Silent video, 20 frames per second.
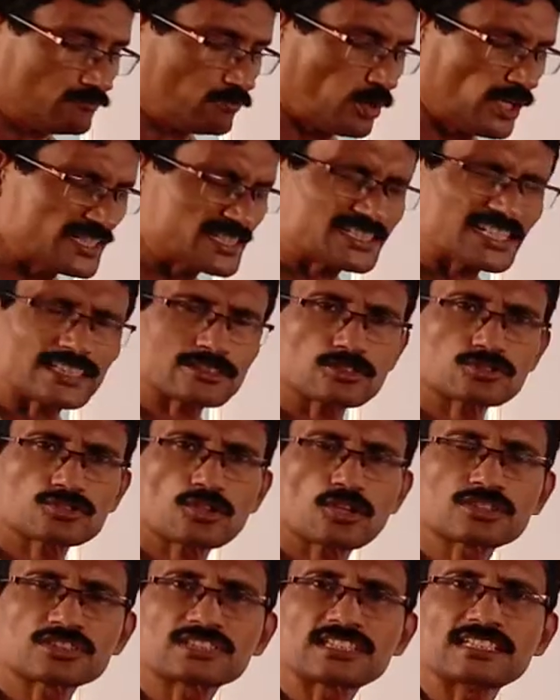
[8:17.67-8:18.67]
বহির্জাত
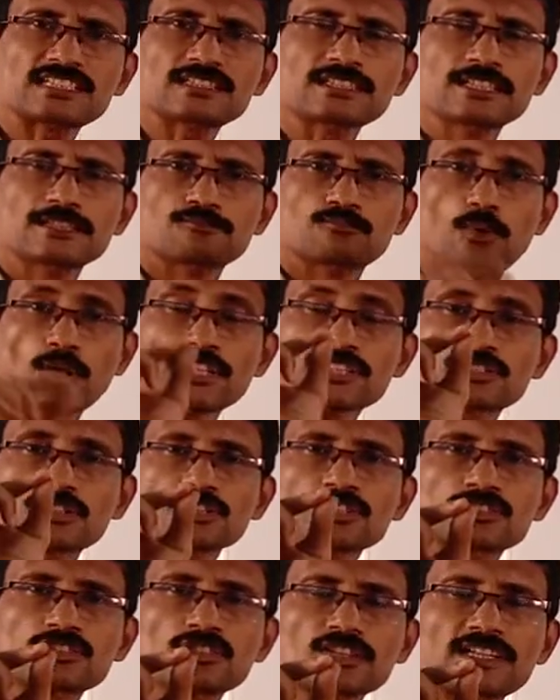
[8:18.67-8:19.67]
শক্তির
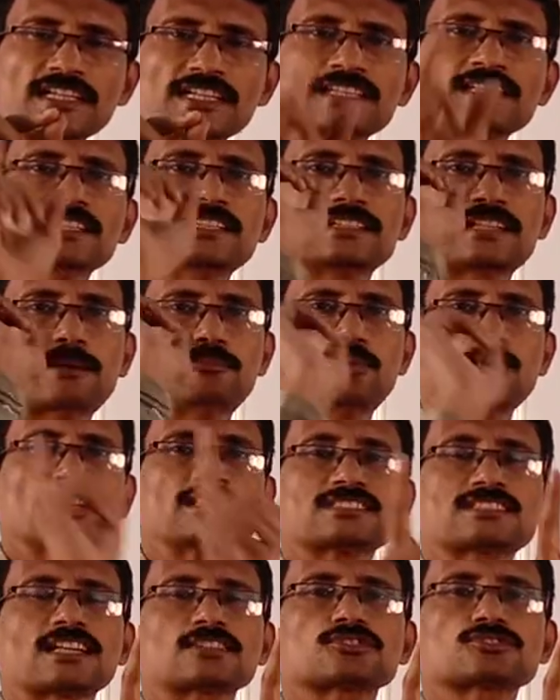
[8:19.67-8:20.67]
বৈশিষ্ট্য কি না
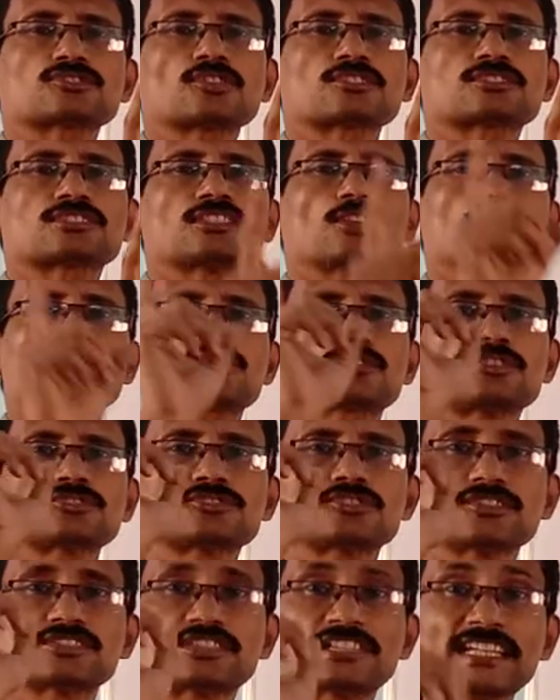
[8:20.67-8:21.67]
বহির্জাত শক্তি
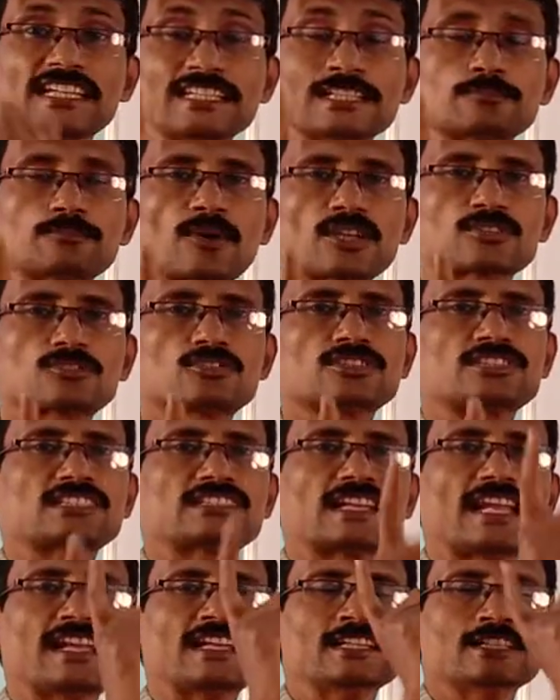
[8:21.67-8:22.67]
অত্যন্ত ধীর
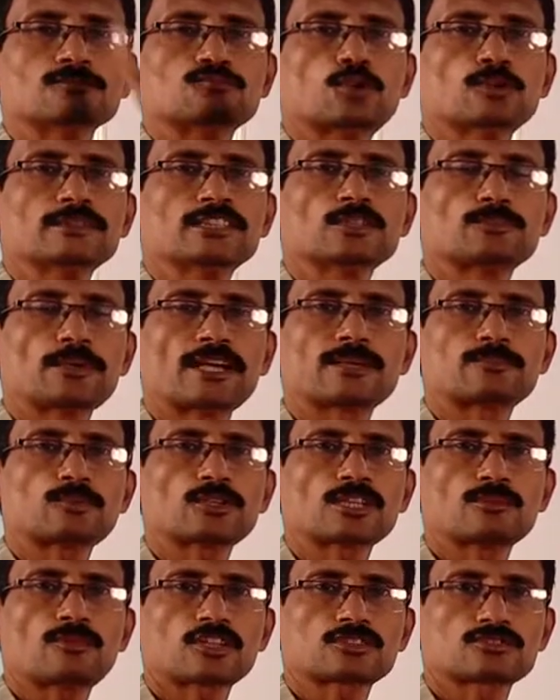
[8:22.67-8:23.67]
পদ্ধতিতে ভূমিরূপের
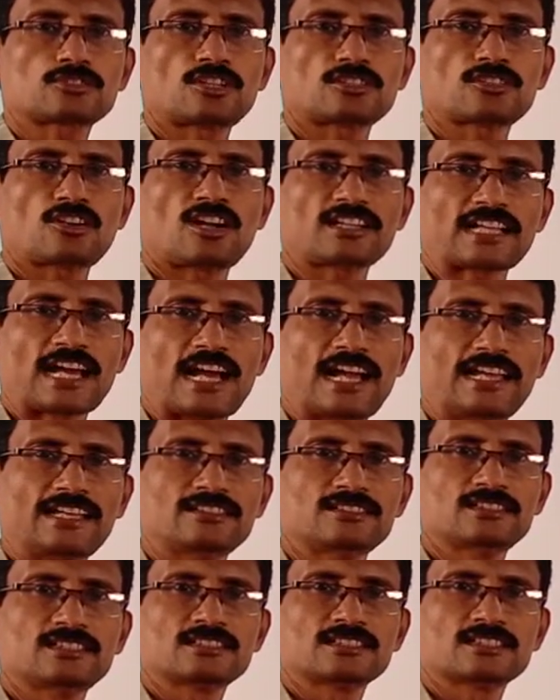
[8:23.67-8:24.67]
পরিবর্তন ঘটায়
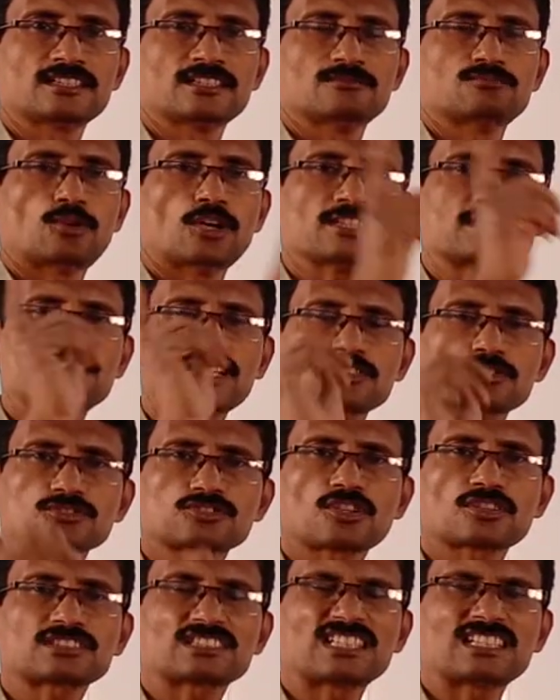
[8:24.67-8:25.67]
বহির্জাত
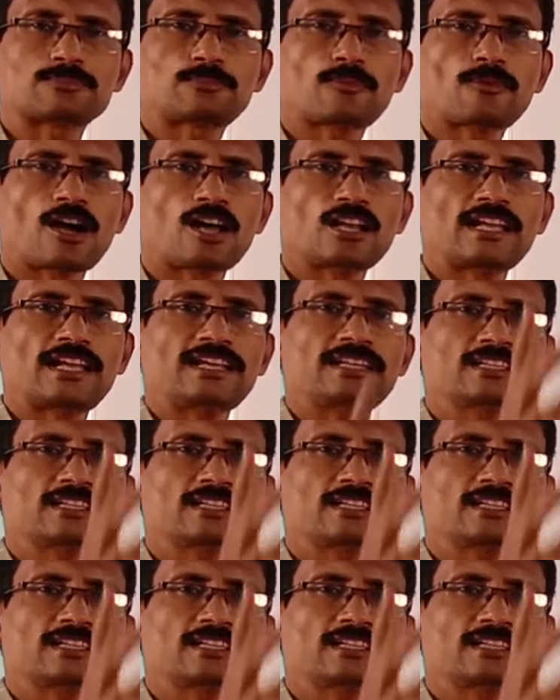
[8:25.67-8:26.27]
শক্তির ফলে